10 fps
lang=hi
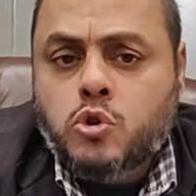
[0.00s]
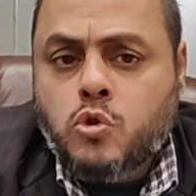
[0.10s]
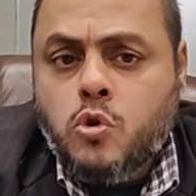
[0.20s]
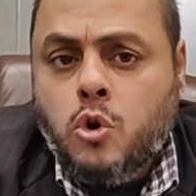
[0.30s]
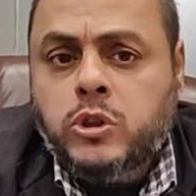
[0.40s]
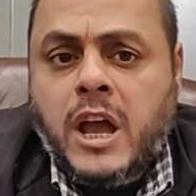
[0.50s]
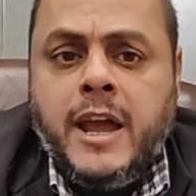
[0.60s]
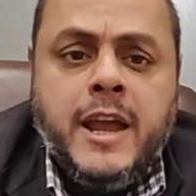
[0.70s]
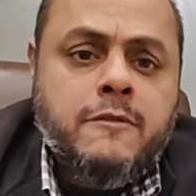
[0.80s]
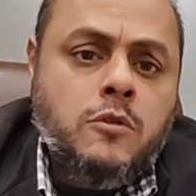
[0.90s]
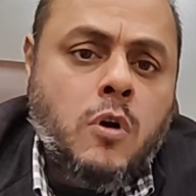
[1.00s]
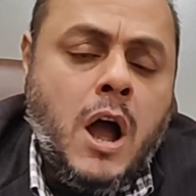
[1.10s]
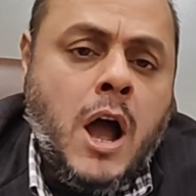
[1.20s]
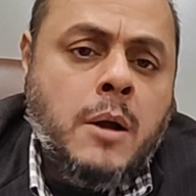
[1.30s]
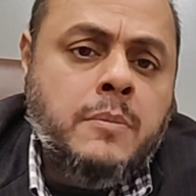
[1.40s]
जो सुकूक होता है
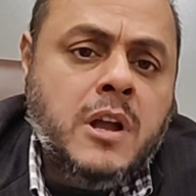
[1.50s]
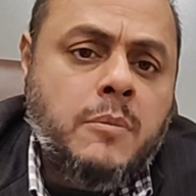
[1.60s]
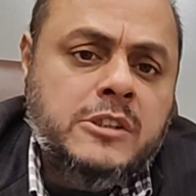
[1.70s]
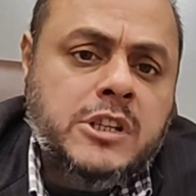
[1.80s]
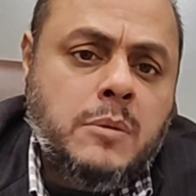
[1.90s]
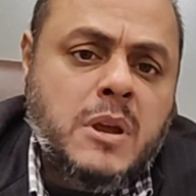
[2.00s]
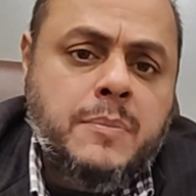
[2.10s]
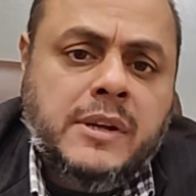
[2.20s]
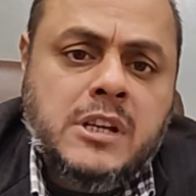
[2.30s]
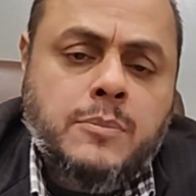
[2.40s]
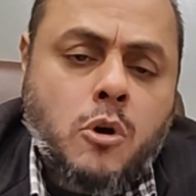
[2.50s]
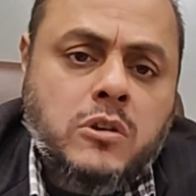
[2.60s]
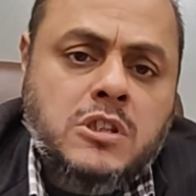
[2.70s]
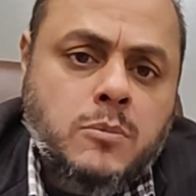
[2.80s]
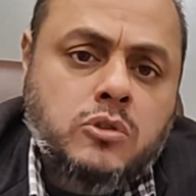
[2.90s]
वो आम कमर्शियल पेपर या
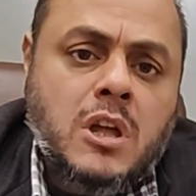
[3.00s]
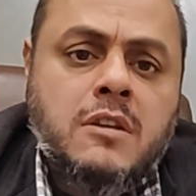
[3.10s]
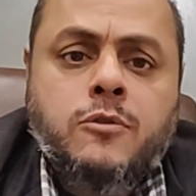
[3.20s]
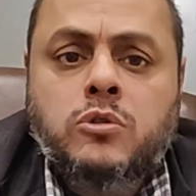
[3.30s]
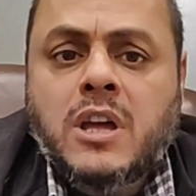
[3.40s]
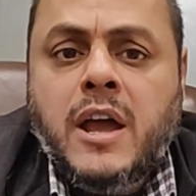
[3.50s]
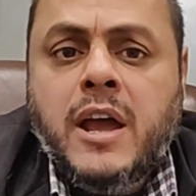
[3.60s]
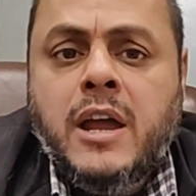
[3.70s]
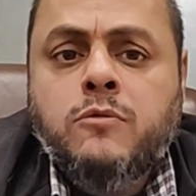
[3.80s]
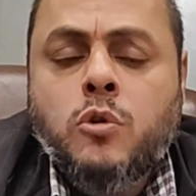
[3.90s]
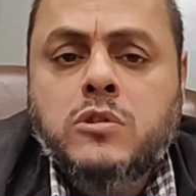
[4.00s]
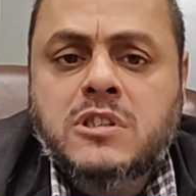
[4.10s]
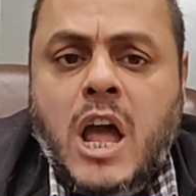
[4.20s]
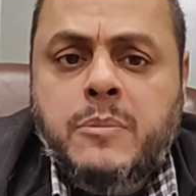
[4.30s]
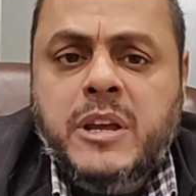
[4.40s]
बॉन्ड से मुख्तलिफ होता है
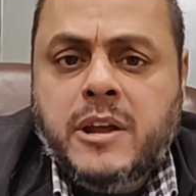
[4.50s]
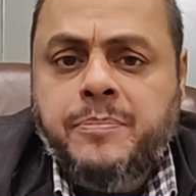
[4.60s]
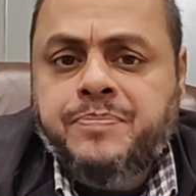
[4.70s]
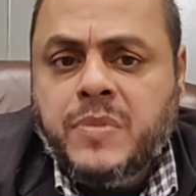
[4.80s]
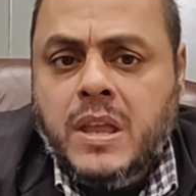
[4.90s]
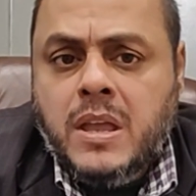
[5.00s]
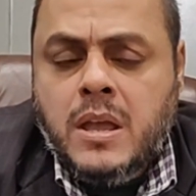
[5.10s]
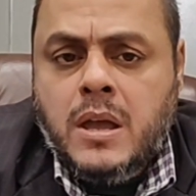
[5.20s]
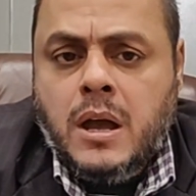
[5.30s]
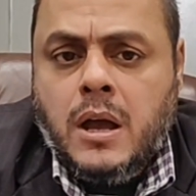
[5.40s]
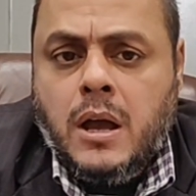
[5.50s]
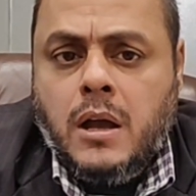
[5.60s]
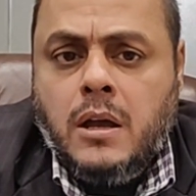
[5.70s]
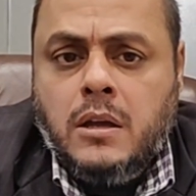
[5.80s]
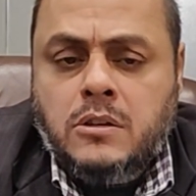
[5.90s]
वो इस्लामिक
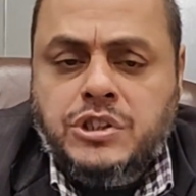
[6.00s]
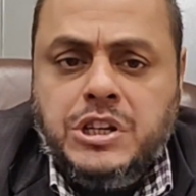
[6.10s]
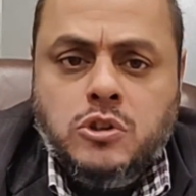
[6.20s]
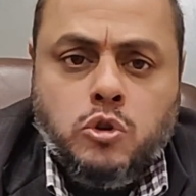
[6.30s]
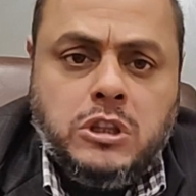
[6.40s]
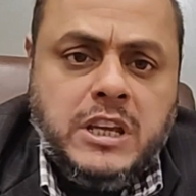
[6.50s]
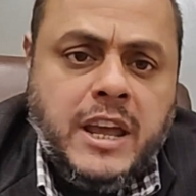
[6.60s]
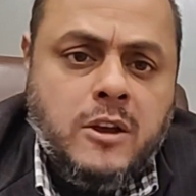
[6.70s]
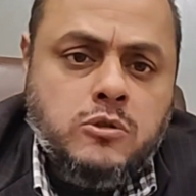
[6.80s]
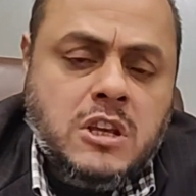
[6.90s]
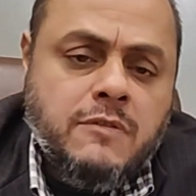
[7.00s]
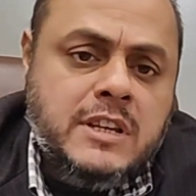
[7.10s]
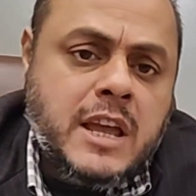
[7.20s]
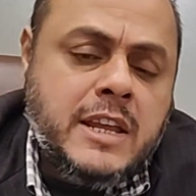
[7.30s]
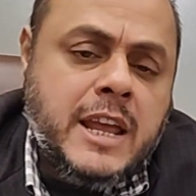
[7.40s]
चीज़ होती है उसकी
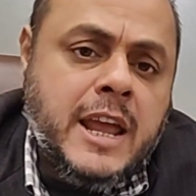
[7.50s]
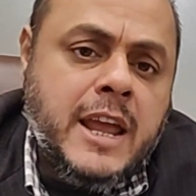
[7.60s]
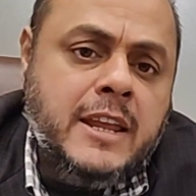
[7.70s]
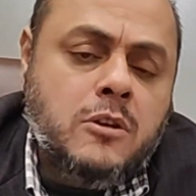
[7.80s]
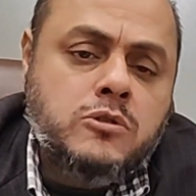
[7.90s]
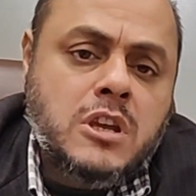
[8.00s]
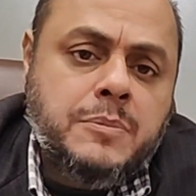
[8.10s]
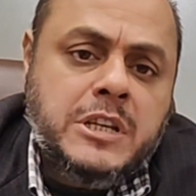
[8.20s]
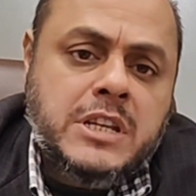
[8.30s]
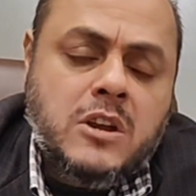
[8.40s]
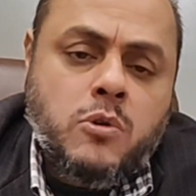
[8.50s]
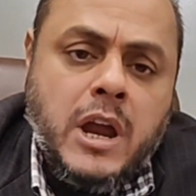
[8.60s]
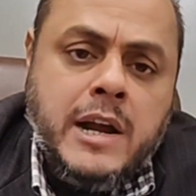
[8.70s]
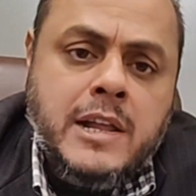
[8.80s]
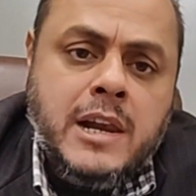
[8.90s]
वजह यह है कि उसके पीछे
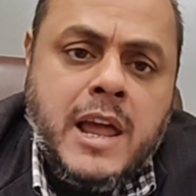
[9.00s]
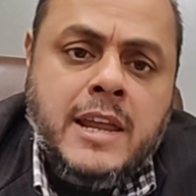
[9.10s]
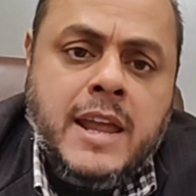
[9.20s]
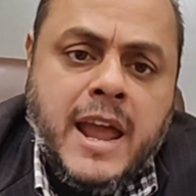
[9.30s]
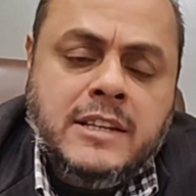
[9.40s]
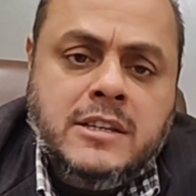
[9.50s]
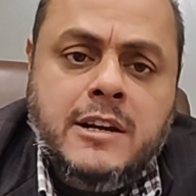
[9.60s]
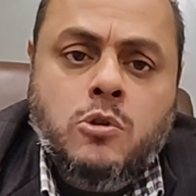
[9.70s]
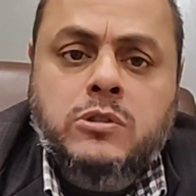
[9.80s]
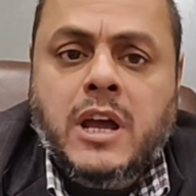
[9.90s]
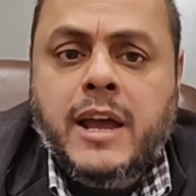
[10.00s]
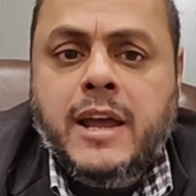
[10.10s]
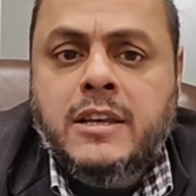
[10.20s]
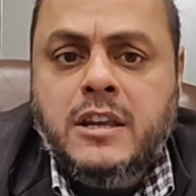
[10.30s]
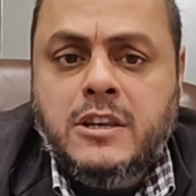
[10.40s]
कोई अंडरलाइन एसेट
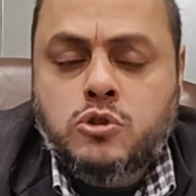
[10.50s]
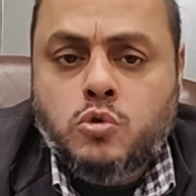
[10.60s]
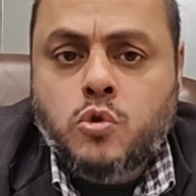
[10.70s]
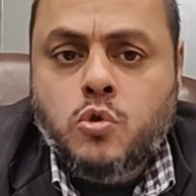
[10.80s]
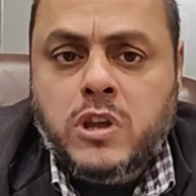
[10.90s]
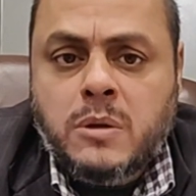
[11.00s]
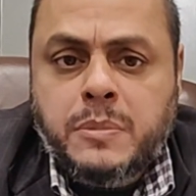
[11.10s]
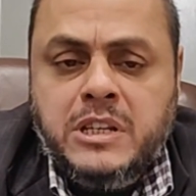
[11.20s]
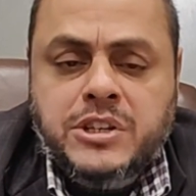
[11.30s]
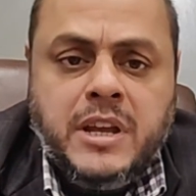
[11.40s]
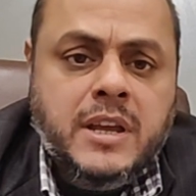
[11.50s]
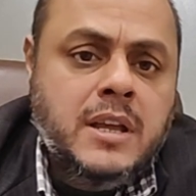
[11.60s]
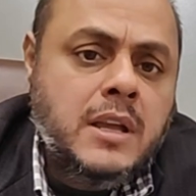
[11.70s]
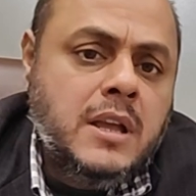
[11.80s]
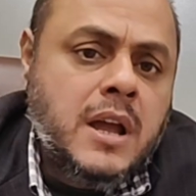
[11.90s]
होता है यानी सुकूक के पीछे